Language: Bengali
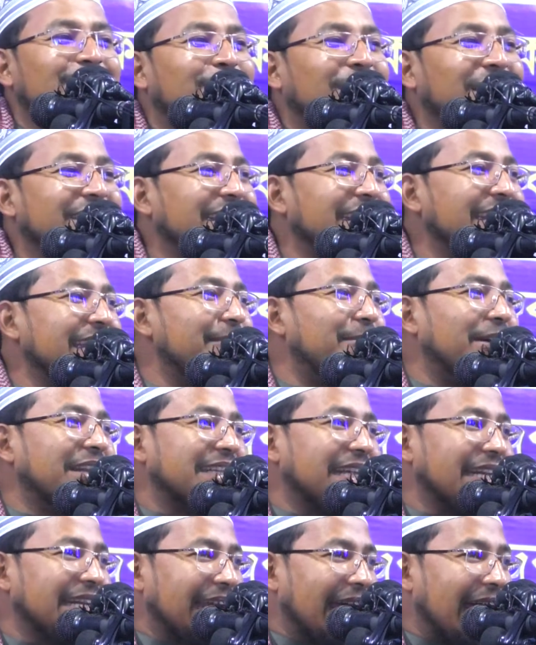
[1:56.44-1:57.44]
বলতেন না
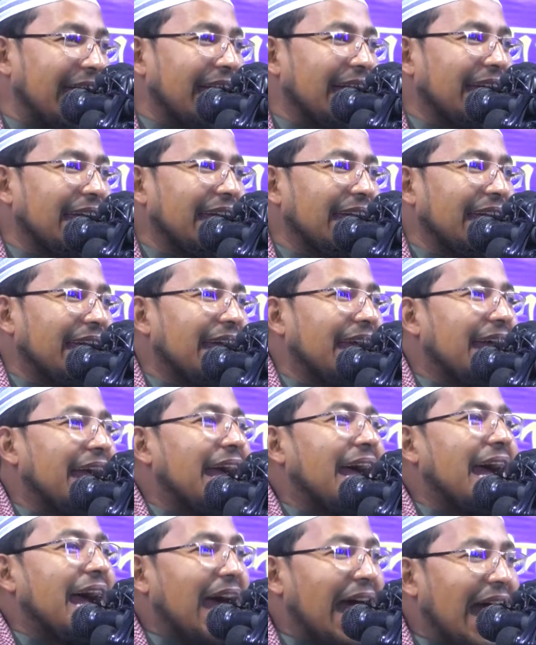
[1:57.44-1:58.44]
বলতেন না
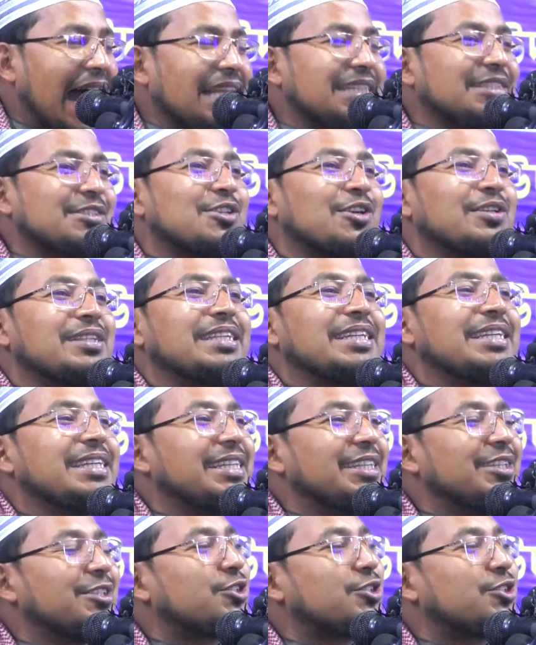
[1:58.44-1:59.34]
হাত যদি